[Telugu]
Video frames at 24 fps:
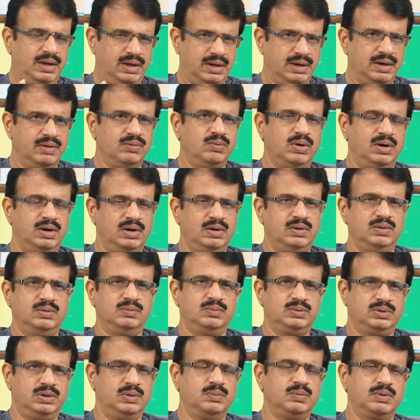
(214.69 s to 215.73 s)
అని వాళ్ళు
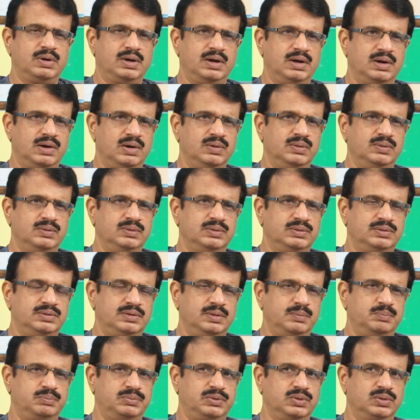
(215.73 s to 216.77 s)
ఉద్యమకారులు
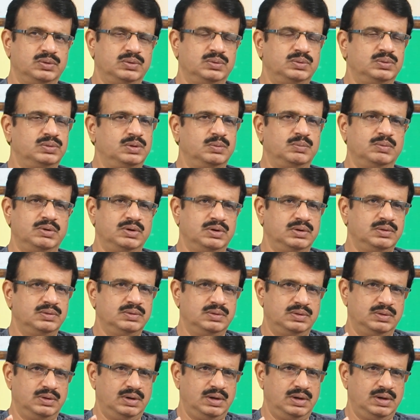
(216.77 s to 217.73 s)
చెప్తూ ఉద్యమాలు